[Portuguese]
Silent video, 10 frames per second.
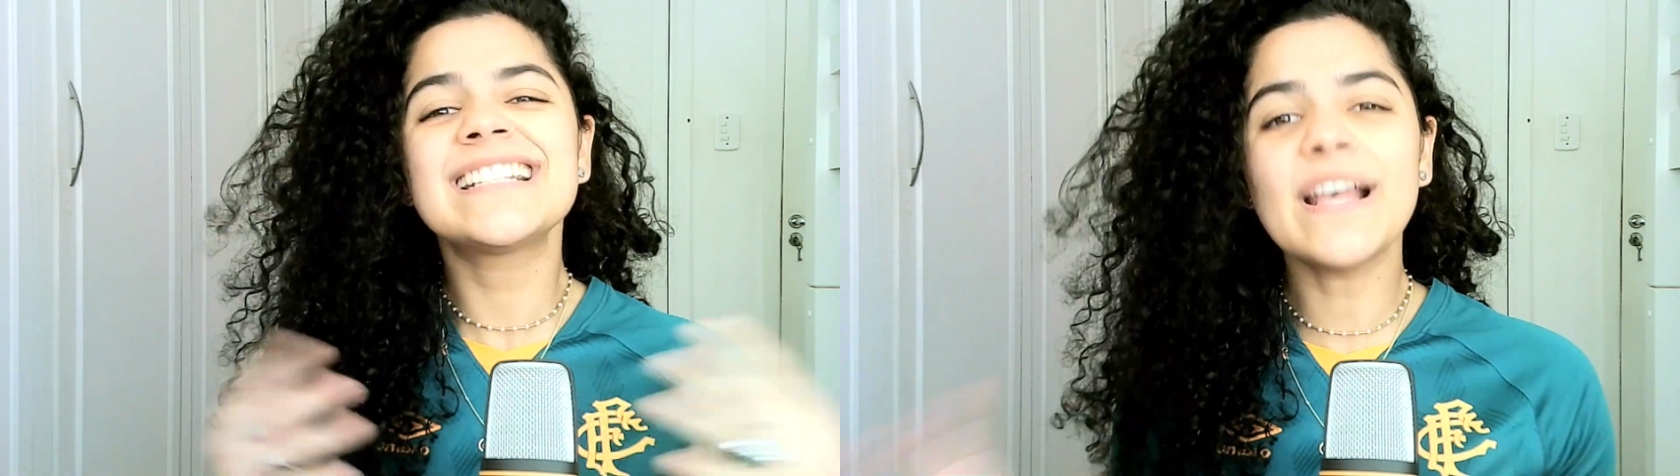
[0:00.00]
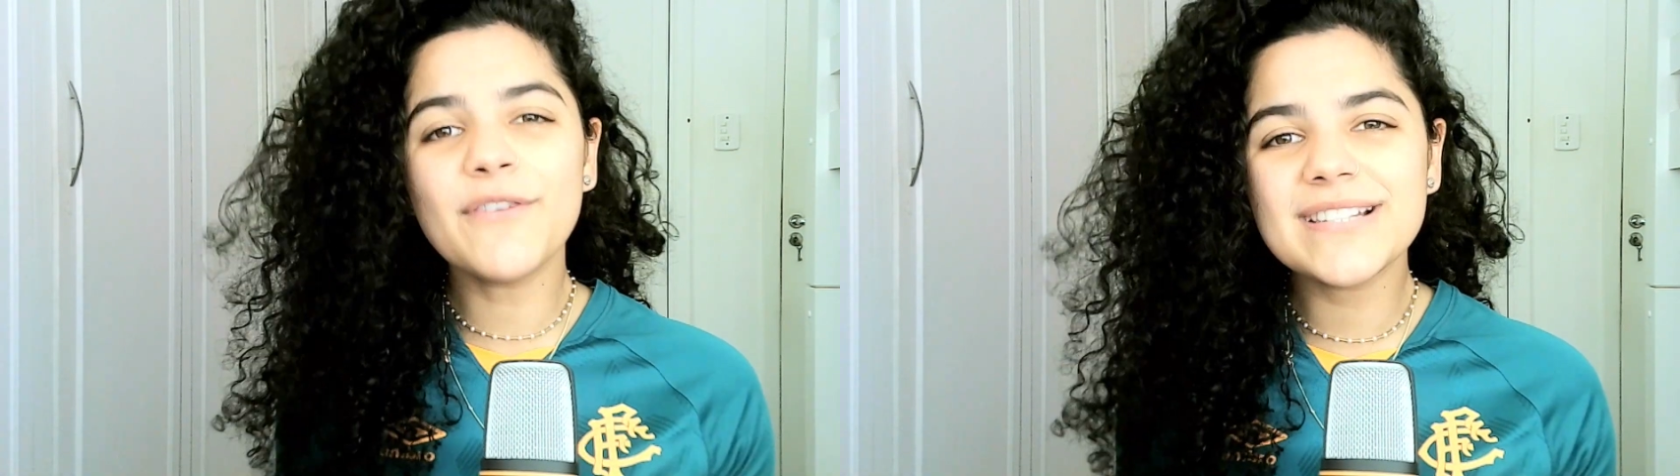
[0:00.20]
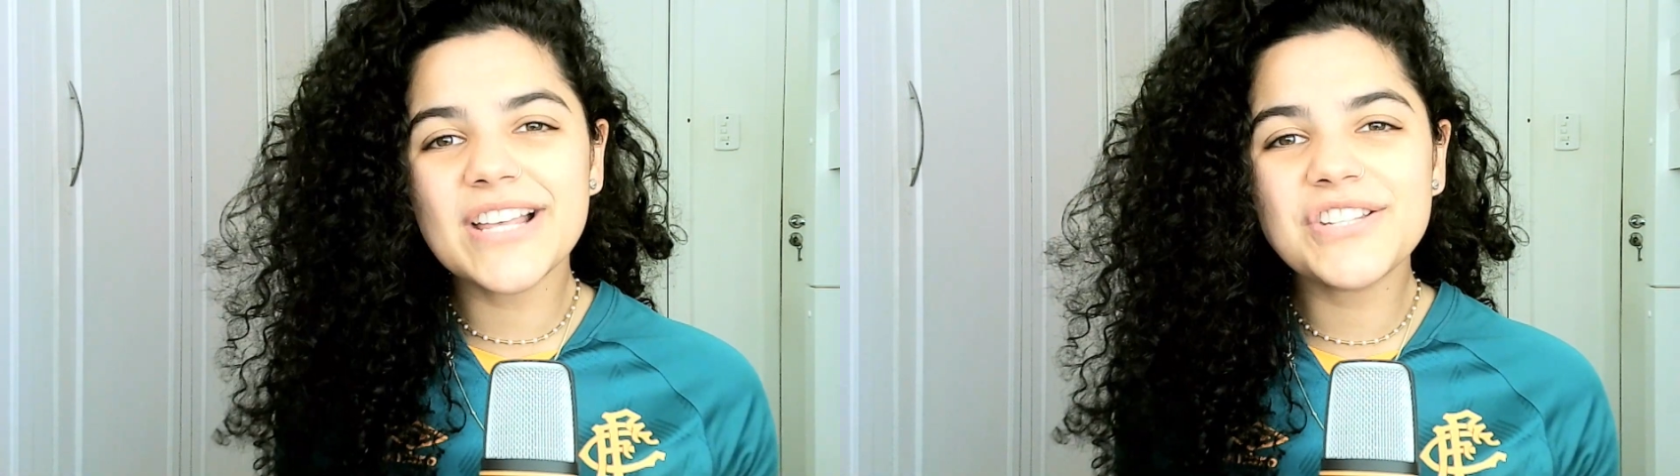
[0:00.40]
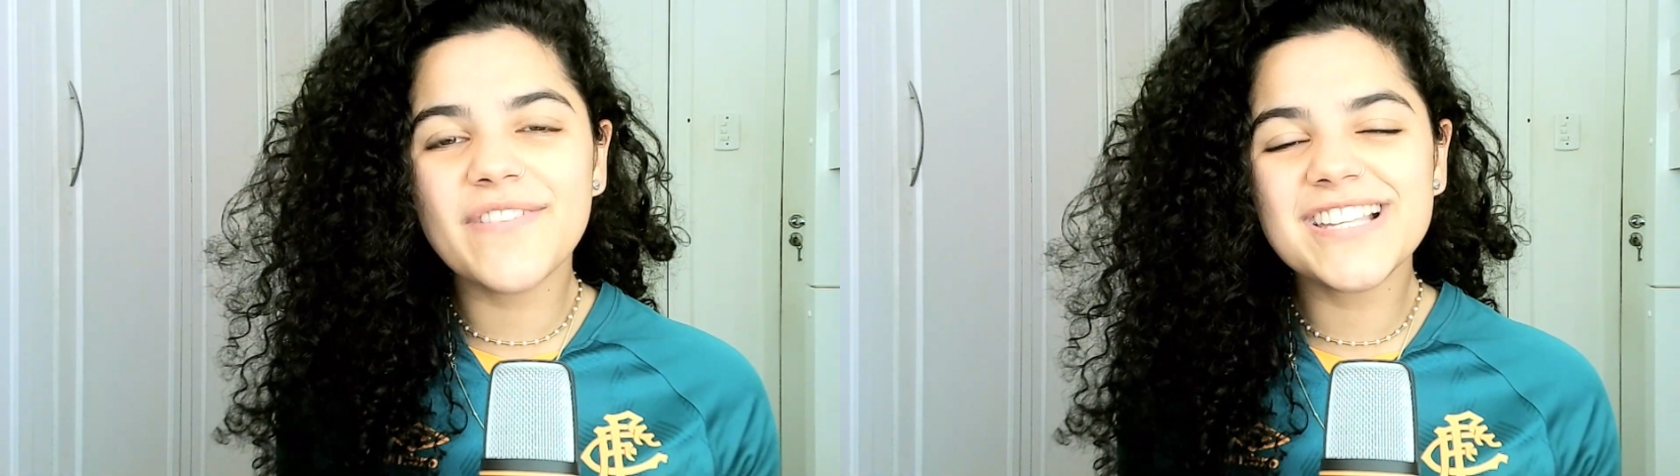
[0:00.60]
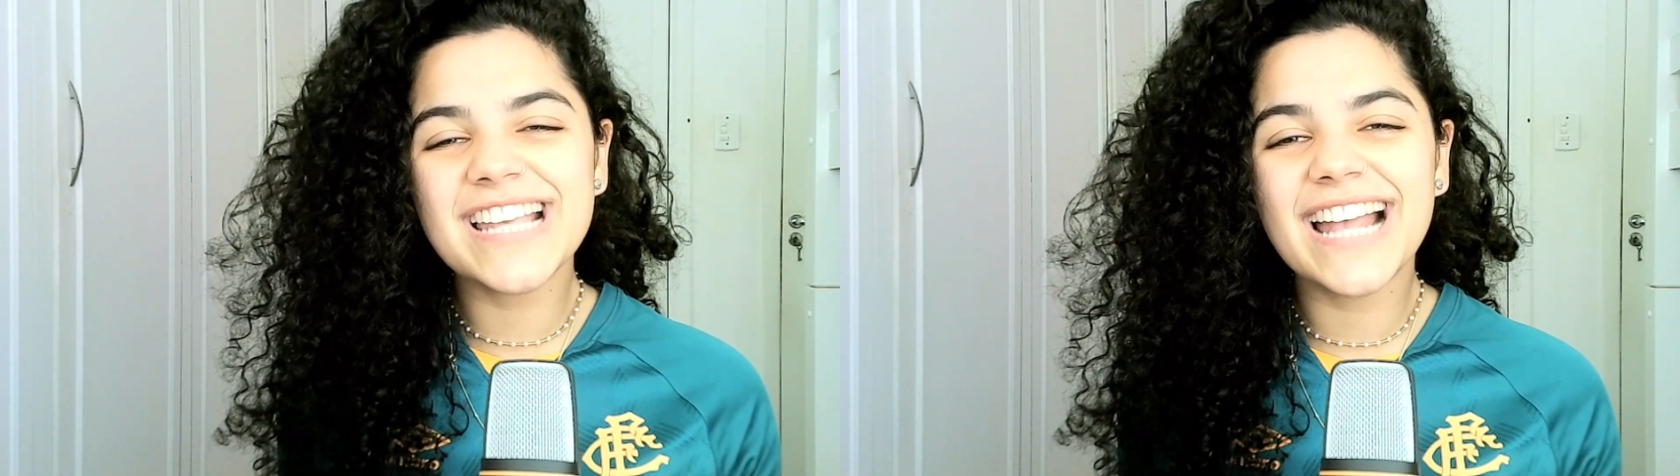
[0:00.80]
Se você
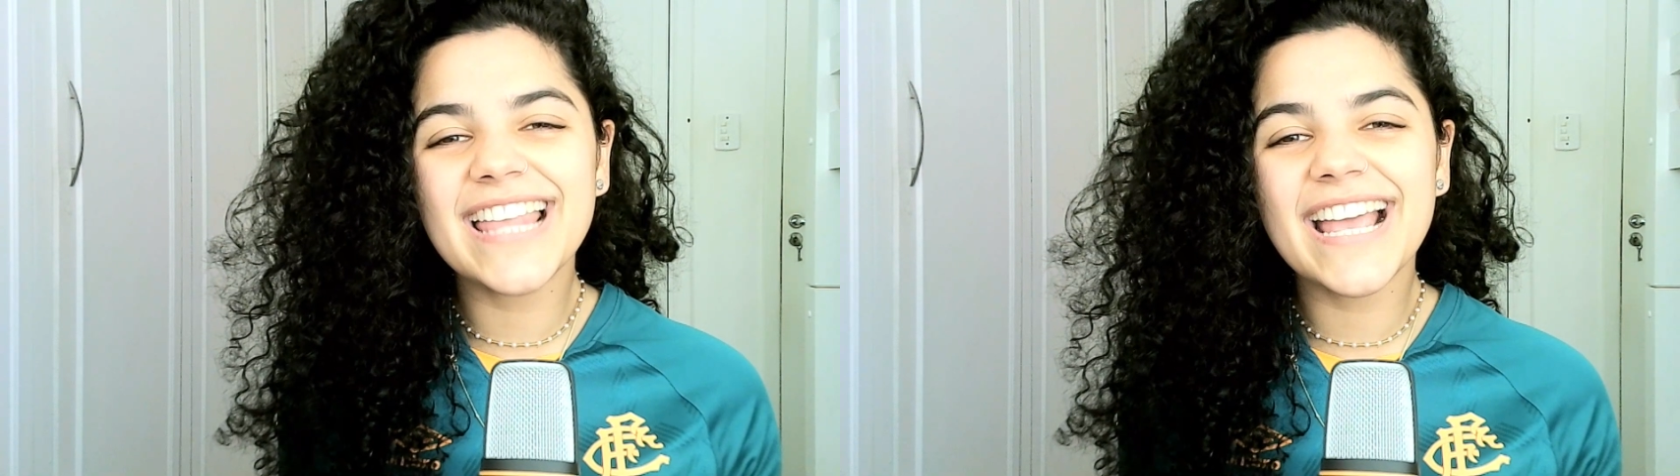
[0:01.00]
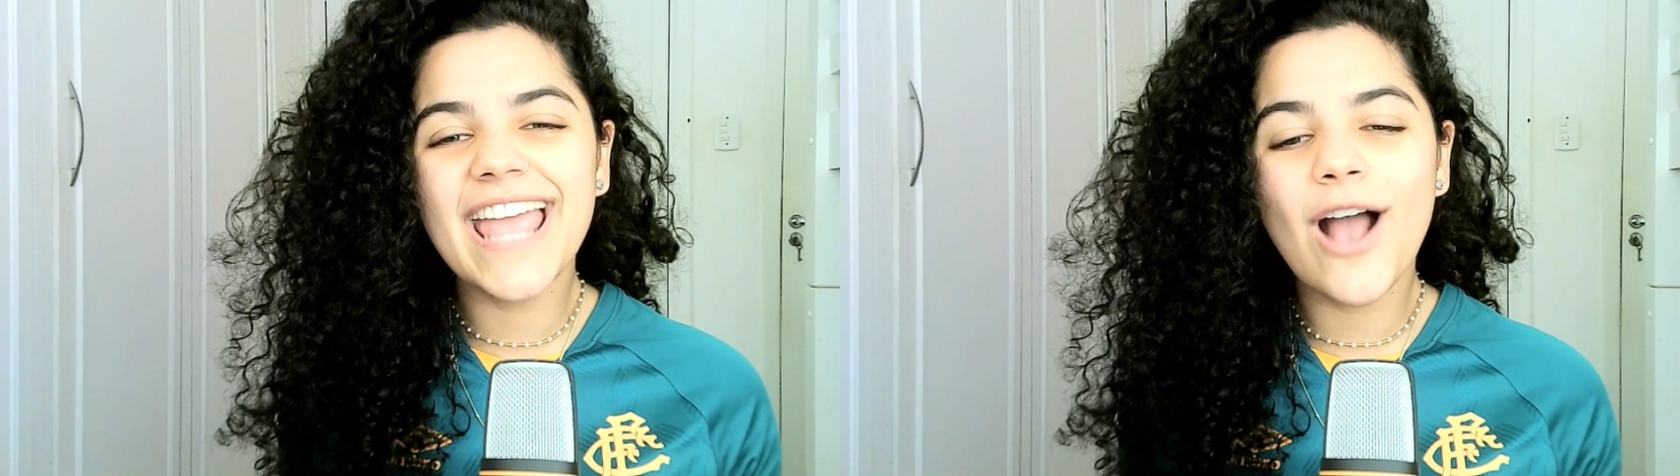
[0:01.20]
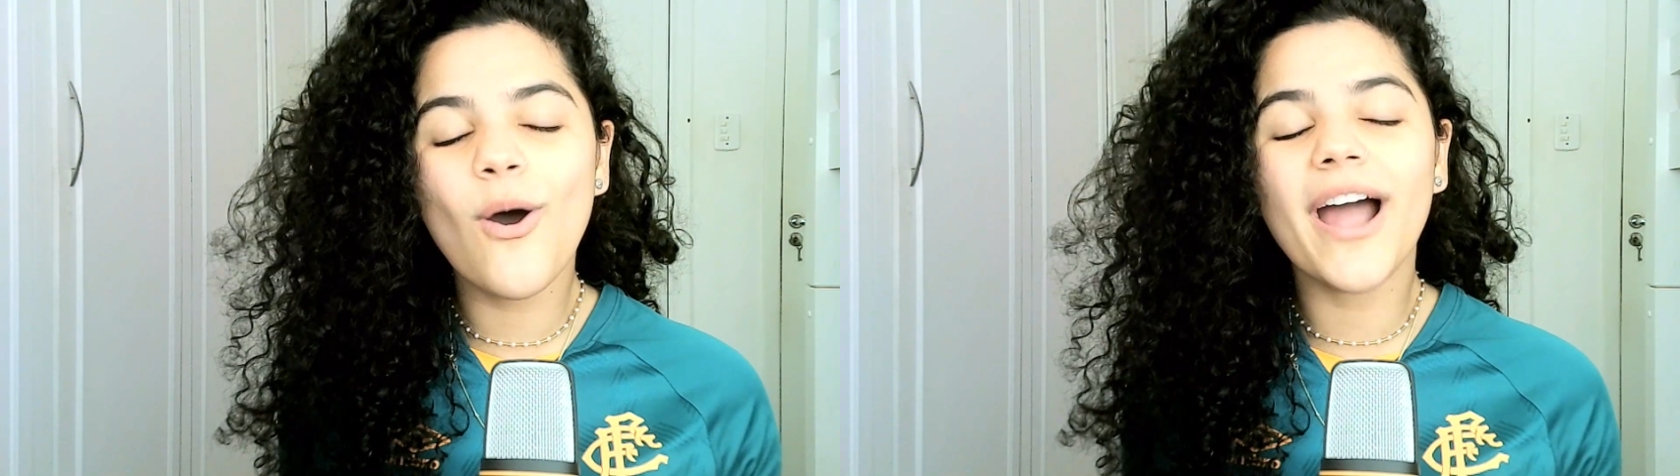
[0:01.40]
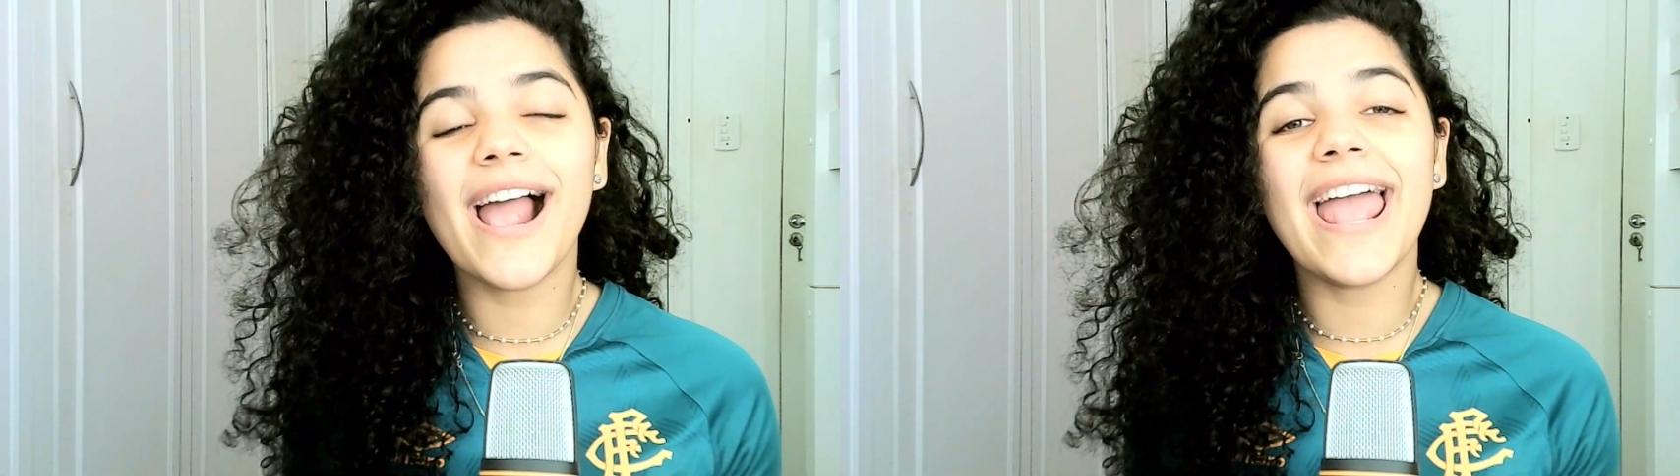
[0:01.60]
estiver chegando aqui agora,